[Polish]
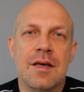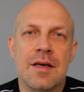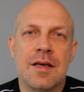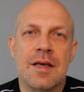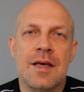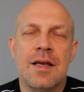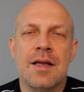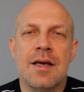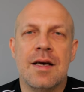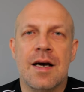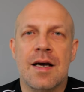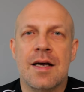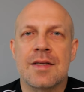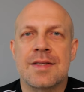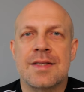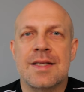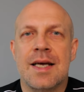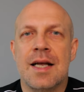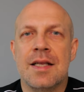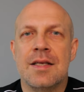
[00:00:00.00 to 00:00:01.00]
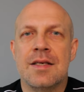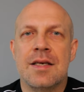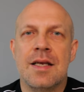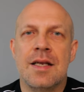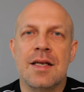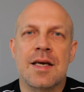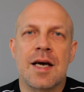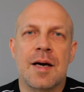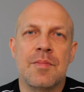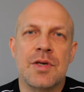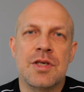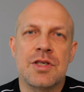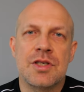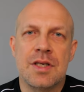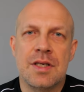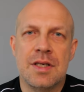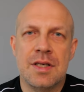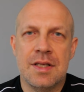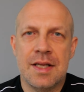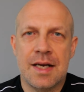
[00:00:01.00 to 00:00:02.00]
kilka zdań, kilka
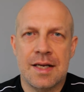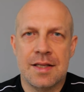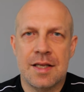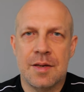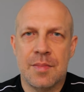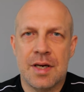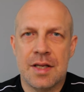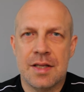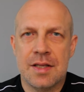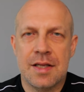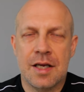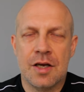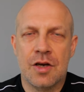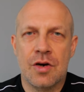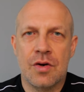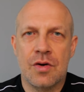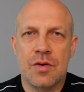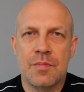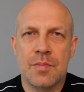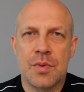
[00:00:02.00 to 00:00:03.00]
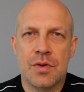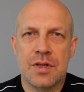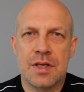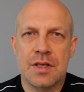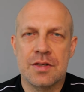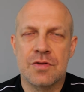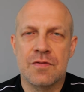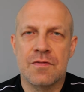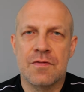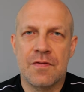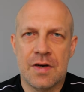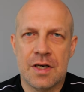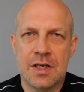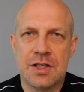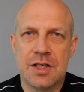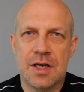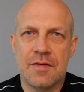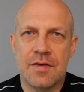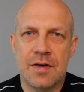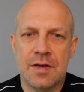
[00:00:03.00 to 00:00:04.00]
myśli na temat tego protestu w
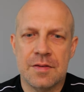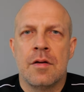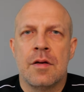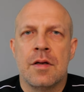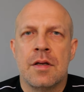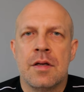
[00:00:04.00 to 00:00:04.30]
Warszawie.